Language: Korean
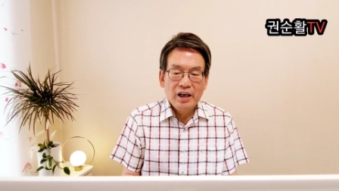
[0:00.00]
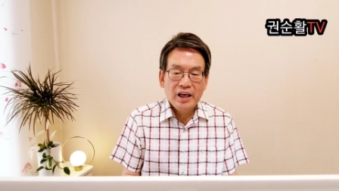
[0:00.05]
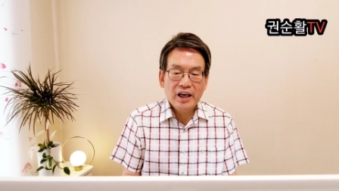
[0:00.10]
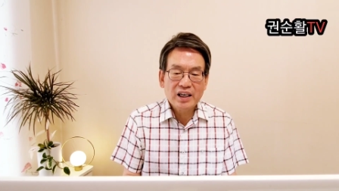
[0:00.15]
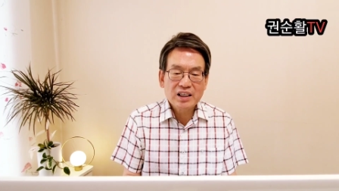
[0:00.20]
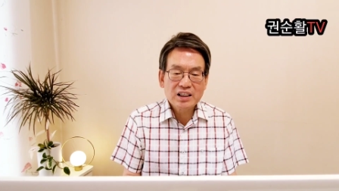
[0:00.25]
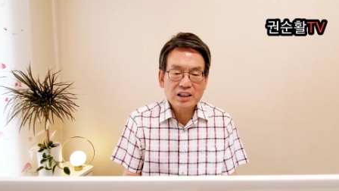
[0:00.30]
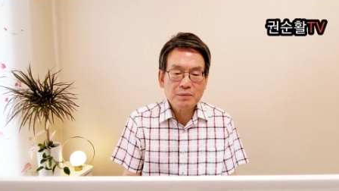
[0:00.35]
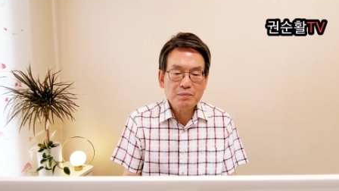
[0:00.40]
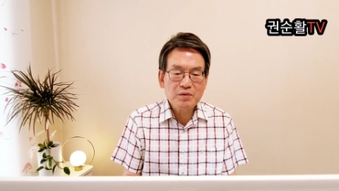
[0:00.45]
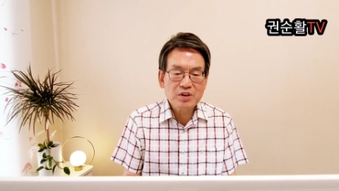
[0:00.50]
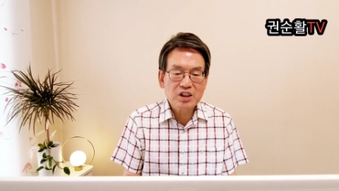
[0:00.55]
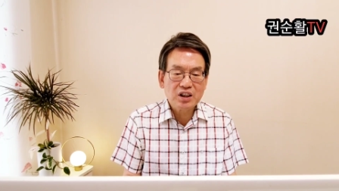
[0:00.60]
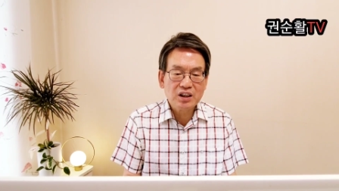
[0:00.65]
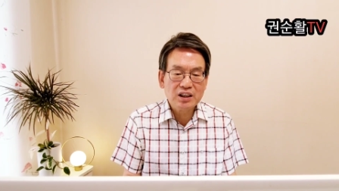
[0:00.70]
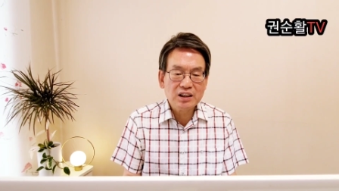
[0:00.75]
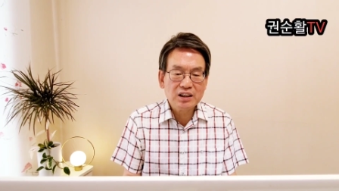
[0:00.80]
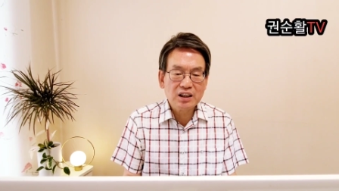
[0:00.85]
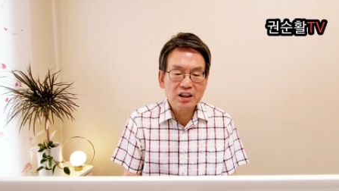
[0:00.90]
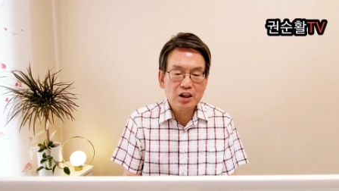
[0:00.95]
핵심
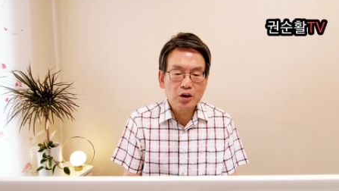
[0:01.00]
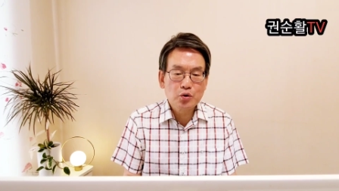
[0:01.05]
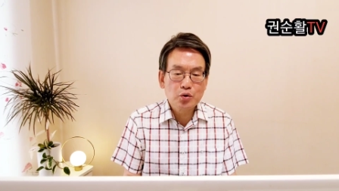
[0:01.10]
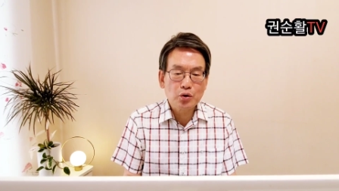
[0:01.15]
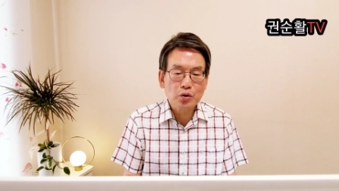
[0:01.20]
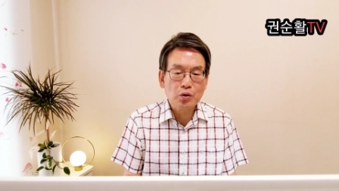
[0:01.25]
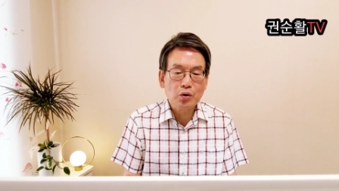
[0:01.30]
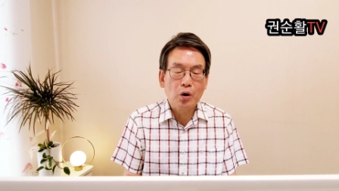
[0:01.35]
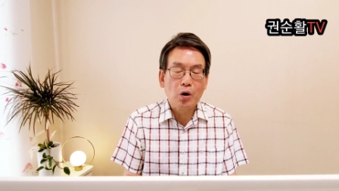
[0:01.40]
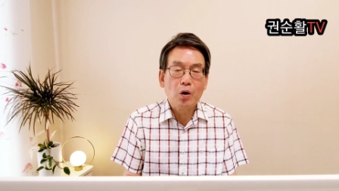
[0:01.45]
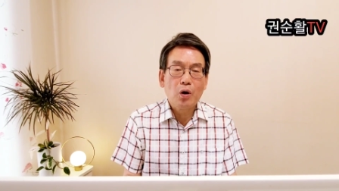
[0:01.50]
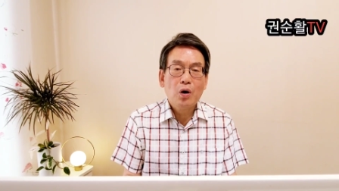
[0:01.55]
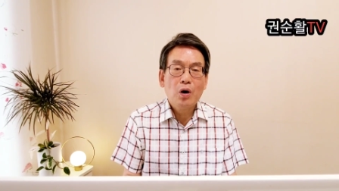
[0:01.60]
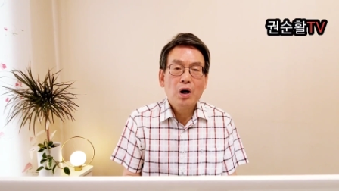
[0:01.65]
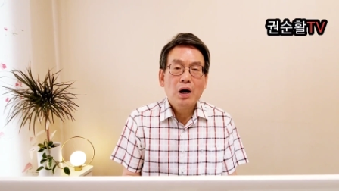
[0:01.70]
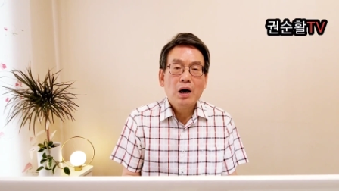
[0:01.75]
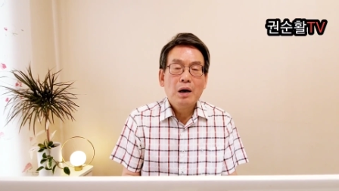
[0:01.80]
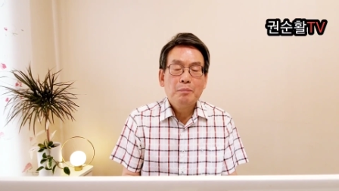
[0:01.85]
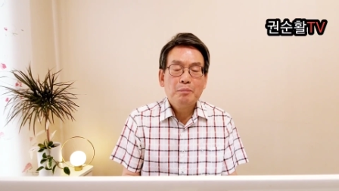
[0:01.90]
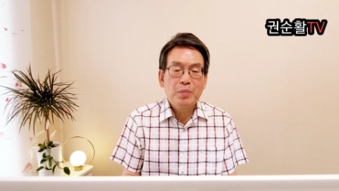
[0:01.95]
정인들이 죽고
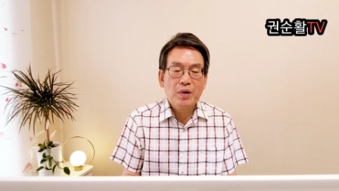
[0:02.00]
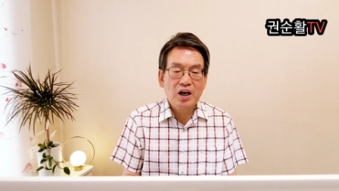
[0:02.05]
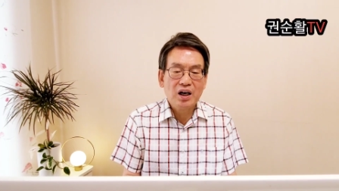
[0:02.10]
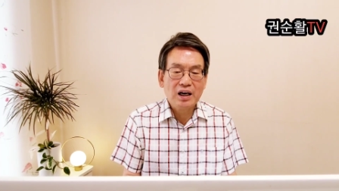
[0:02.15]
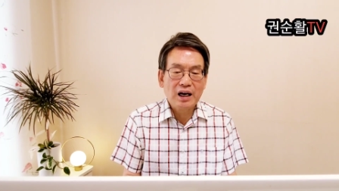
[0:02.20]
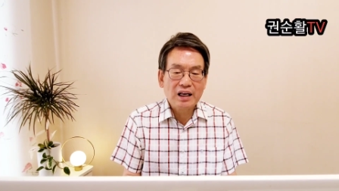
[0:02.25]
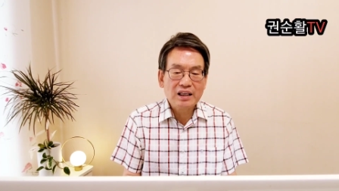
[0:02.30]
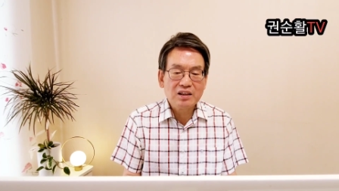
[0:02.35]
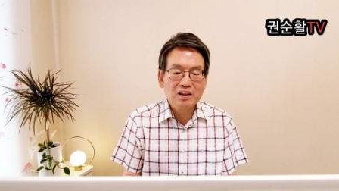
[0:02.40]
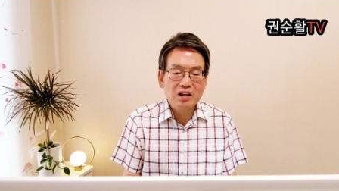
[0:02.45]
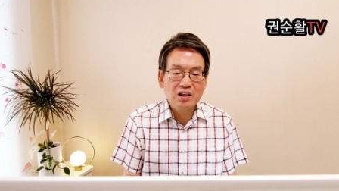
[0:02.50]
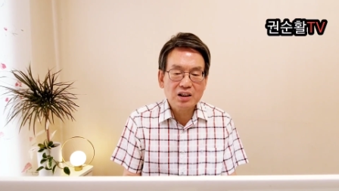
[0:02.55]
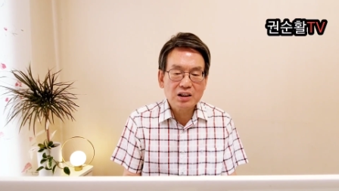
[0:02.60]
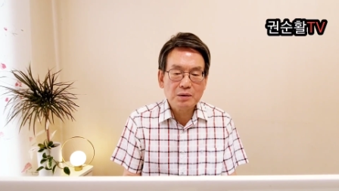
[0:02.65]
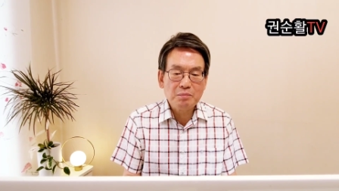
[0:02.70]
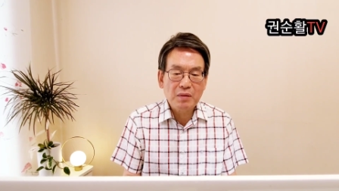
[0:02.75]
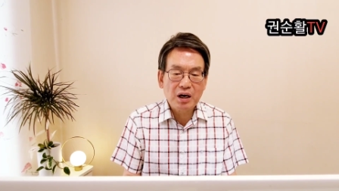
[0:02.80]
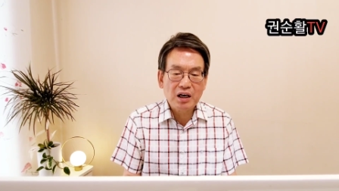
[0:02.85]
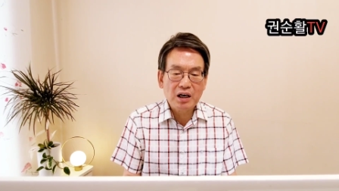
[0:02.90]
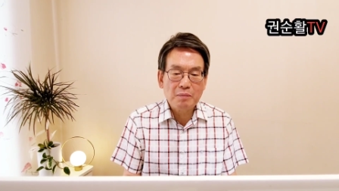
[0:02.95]
뻔한
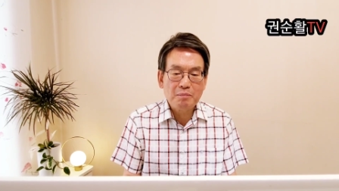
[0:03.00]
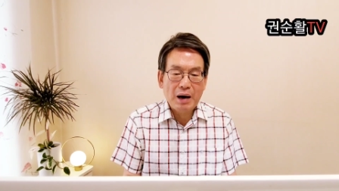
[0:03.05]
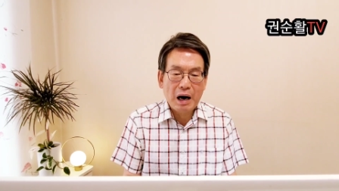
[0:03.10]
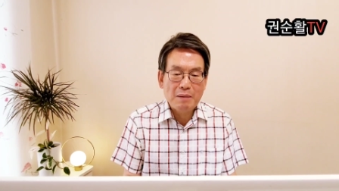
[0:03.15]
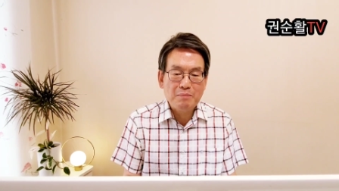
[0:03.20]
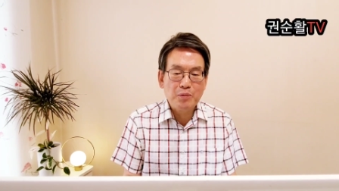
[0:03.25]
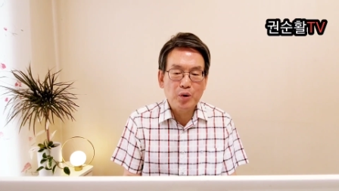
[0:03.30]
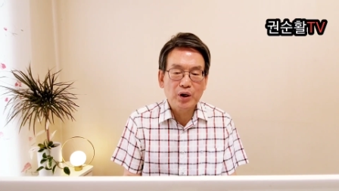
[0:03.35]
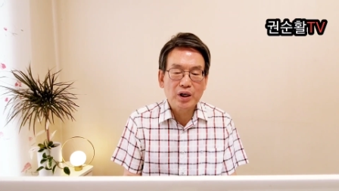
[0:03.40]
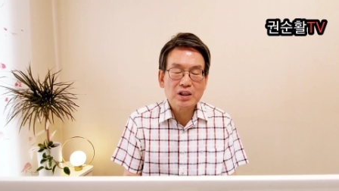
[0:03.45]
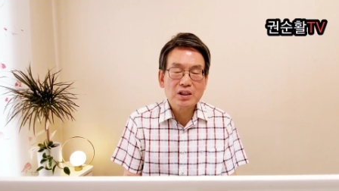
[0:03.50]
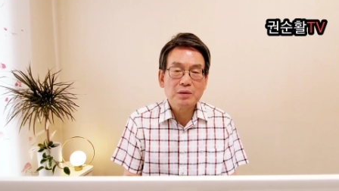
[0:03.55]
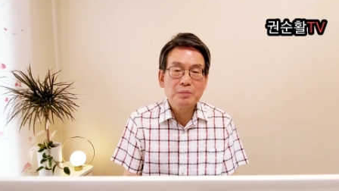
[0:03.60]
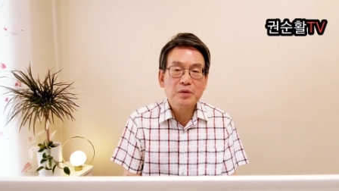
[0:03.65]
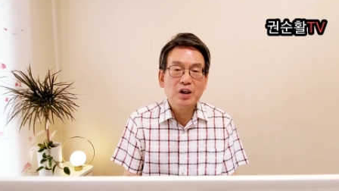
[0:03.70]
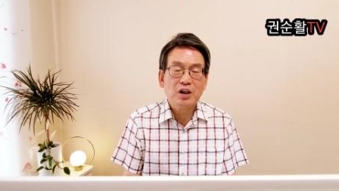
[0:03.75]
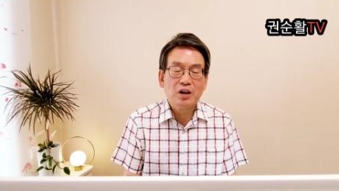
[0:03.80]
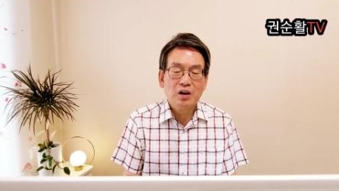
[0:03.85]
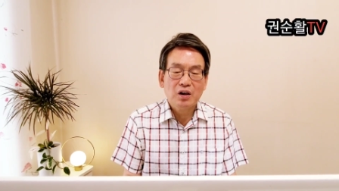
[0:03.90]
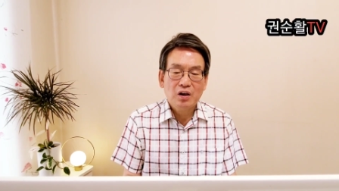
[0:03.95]
거짓말을
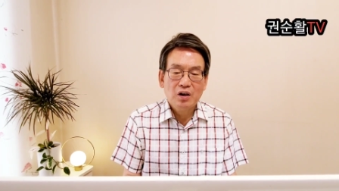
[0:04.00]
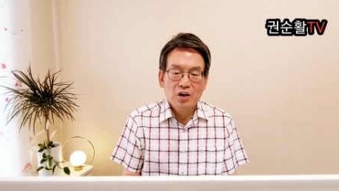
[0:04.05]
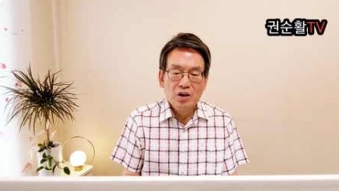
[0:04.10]
반복했으며